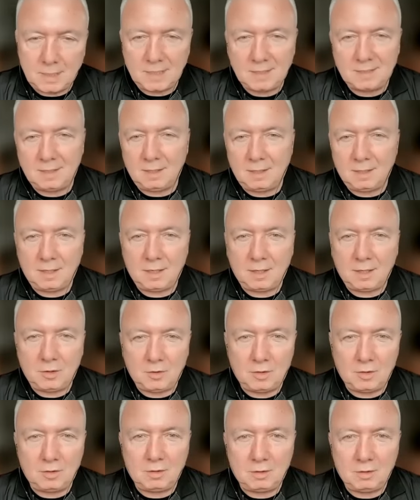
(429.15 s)
Kesinlikle
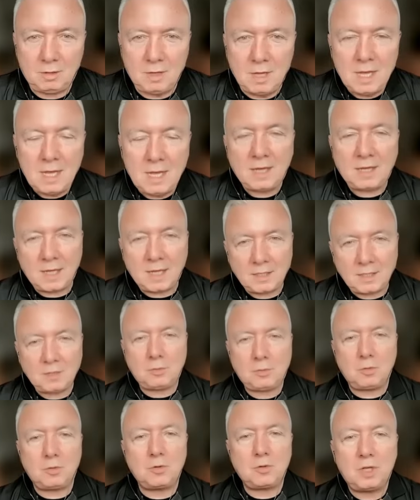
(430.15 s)
görürdü.
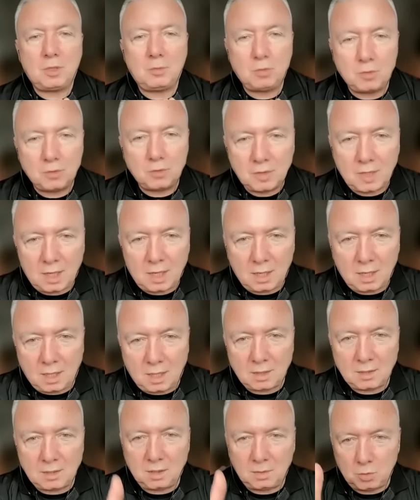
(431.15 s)
Gece sürüşüne bu yüzden
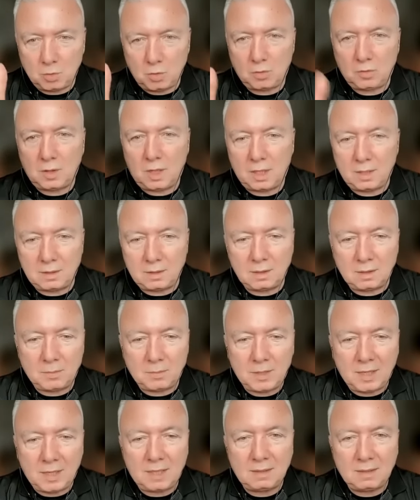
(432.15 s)
karşıyım. Çok da
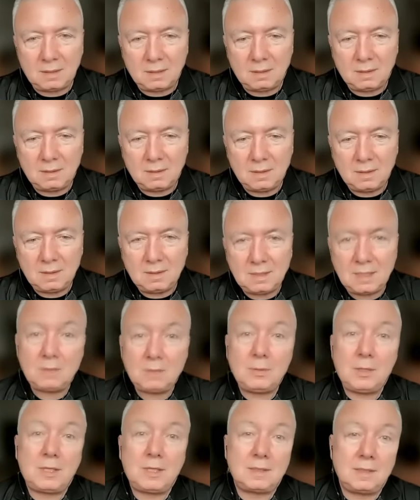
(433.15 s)
aydınlık bir yer değil.
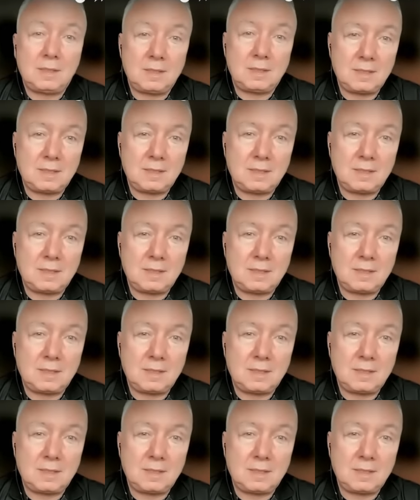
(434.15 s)
Siz bilirsiniz.